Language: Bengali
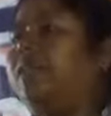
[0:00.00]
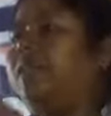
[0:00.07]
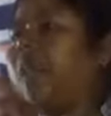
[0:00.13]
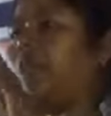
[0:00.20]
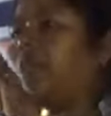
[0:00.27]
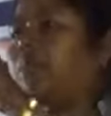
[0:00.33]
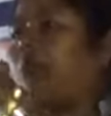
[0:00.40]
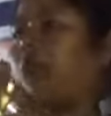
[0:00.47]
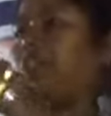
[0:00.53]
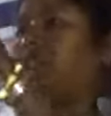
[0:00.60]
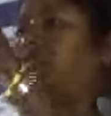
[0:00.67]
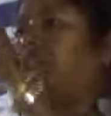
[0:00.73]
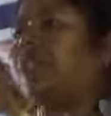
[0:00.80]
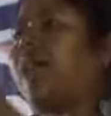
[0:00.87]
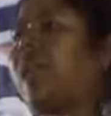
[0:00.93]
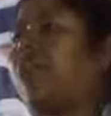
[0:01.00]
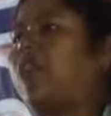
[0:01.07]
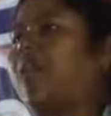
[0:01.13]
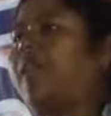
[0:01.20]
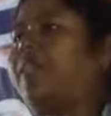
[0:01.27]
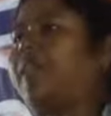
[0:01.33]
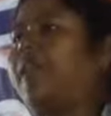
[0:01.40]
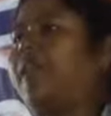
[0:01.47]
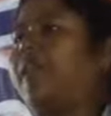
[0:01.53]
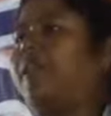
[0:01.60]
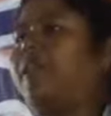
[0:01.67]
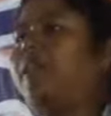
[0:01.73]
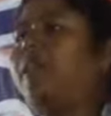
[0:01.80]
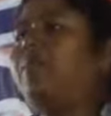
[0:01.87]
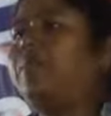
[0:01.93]
সে বয়স্ক যারা রয়েছে
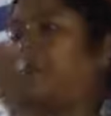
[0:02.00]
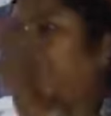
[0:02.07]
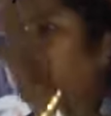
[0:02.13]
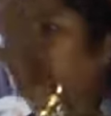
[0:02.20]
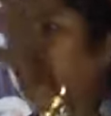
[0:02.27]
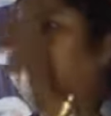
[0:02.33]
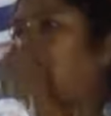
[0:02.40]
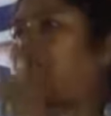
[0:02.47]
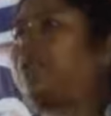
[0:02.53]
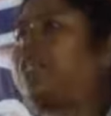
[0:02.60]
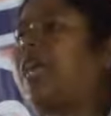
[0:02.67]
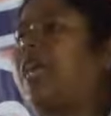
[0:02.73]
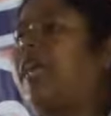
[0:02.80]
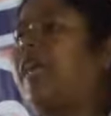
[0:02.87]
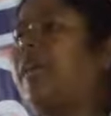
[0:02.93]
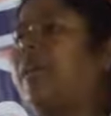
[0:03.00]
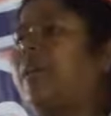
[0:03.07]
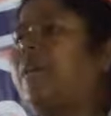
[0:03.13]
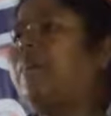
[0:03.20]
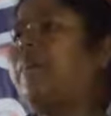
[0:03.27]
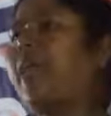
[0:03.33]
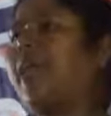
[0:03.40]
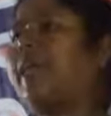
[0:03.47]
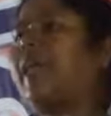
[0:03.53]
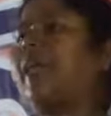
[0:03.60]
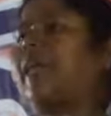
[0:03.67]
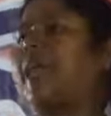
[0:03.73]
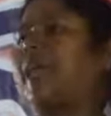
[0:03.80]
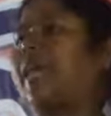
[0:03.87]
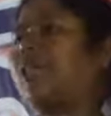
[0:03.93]
বিভিন্ন ব্যবসায়ী ব্যাংকে
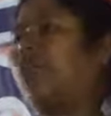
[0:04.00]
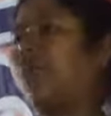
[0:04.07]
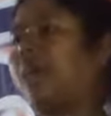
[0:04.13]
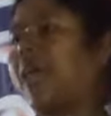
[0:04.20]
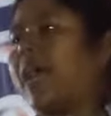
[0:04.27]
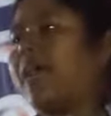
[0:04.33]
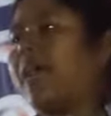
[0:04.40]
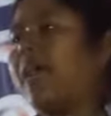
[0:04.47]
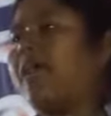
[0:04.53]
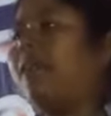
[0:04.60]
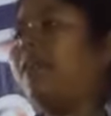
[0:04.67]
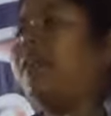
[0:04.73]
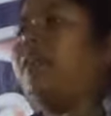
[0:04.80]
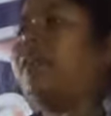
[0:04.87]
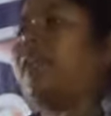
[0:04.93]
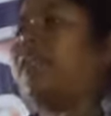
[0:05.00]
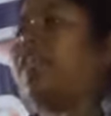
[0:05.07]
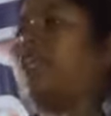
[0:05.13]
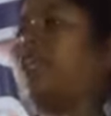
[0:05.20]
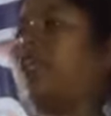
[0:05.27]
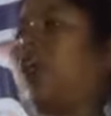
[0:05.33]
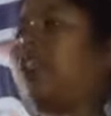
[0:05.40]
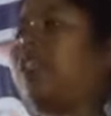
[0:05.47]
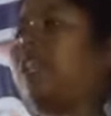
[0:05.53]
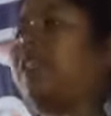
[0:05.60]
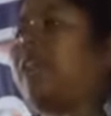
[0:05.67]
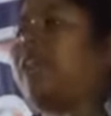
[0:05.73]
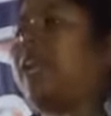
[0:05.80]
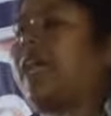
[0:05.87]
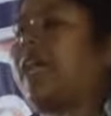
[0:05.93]
টাকা জমা রাখেন তাদের দশ
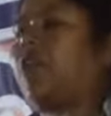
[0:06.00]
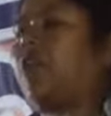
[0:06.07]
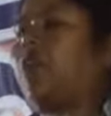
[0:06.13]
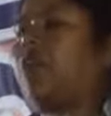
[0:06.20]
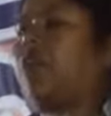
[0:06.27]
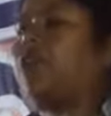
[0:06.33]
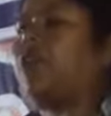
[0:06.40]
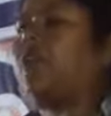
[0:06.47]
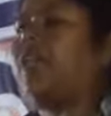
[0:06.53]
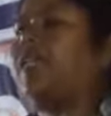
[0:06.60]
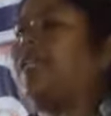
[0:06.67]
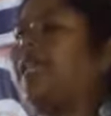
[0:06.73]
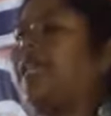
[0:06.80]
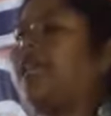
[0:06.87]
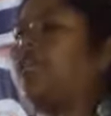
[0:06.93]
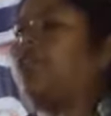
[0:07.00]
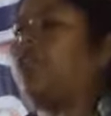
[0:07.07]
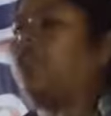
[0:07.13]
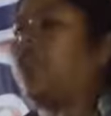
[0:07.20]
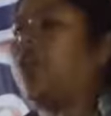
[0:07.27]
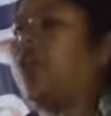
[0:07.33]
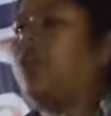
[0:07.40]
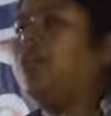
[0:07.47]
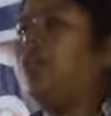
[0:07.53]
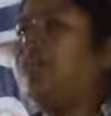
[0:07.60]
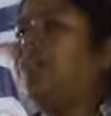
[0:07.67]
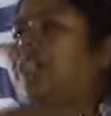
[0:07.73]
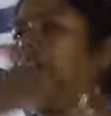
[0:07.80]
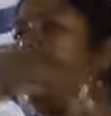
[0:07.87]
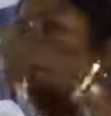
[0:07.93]
হাজার টাকার উপরে যদি ইন্টারেস্ট হতো
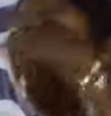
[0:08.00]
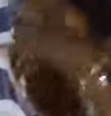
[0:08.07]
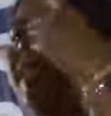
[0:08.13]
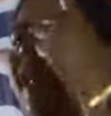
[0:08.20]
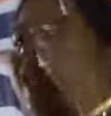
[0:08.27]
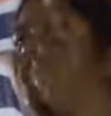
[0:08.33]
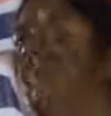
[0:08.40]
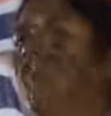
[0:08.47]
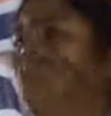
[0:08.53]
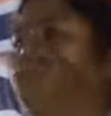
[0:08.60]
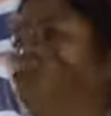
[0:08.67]
সেই ইন্টারেস্টের